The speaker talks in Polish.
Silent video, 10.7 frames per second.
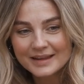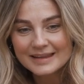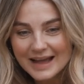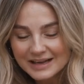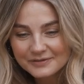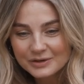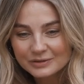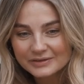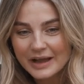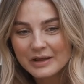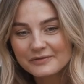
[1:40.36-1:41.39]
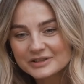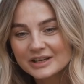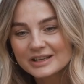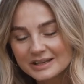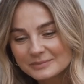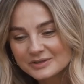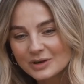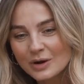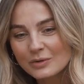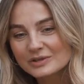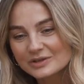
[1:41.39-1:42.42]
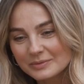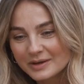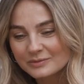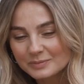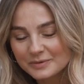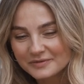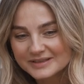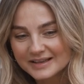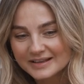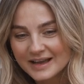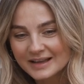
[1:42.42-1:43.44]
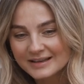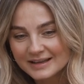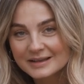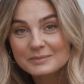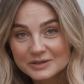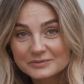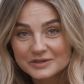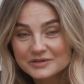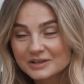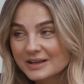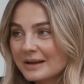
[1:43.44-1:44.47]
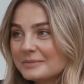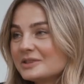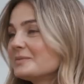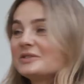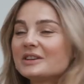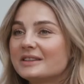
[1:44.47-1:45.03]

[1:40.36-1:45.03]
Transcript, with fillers: jak wyglądają, ważne kim są i co mają do powiedzenia, jakimi są dziewczynkami, czym się